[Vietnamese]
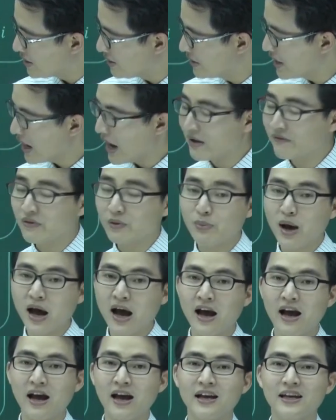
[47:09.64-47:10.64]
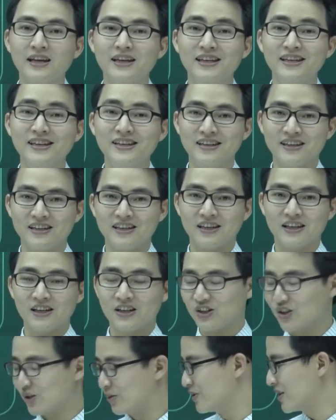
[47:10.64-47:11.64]
trừ đi hai phần ba i.
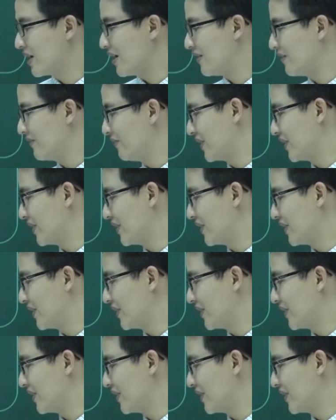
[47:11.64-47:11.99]
Đúng chưa?